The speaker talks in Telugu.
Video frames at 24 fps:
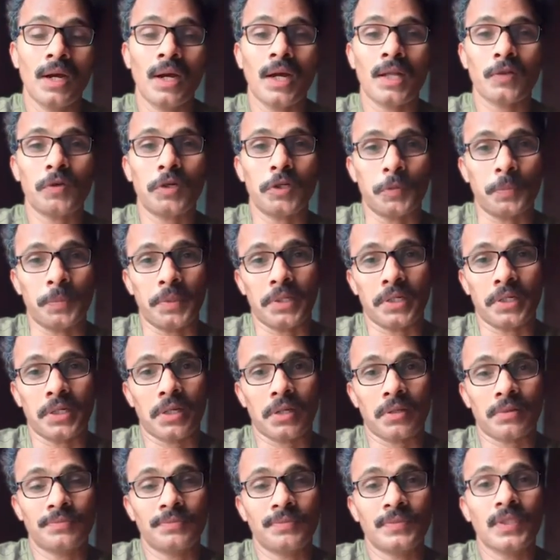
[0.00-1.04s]
అలవాటు
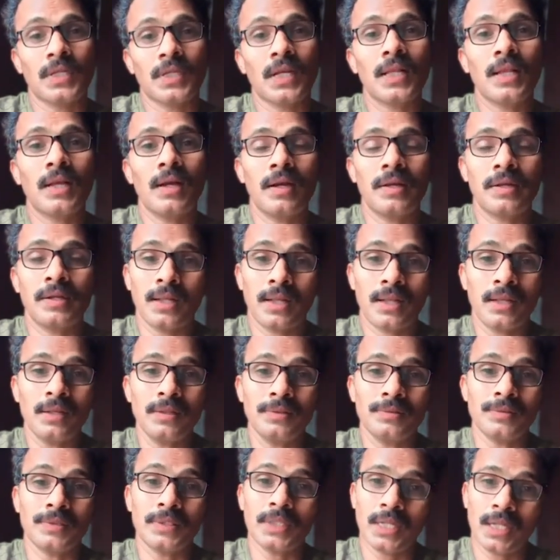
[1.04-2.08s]
పడ్డారు ఎలా అంటారా
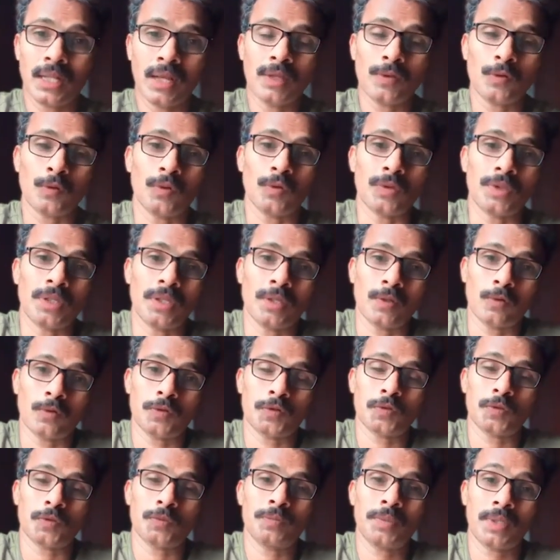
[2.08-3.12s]
ఇరాన్ ఉంది
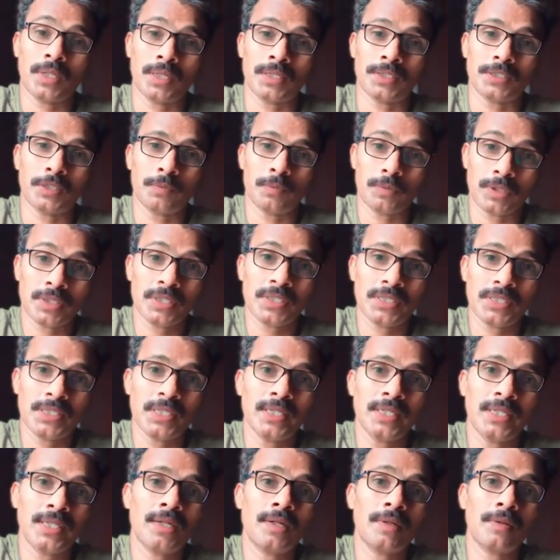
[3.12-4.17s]
ఈరోజు ఫర్ ఎగ్జాంపుల్
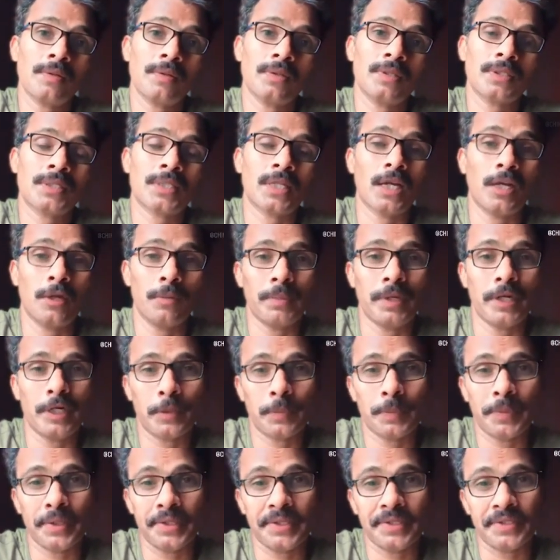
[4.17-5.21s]
రీసెంట్గా స్కామ్
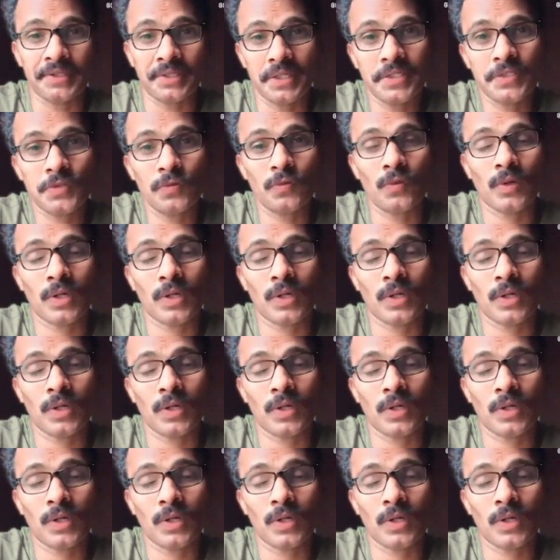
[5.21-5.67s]
బయటపడిన దేశం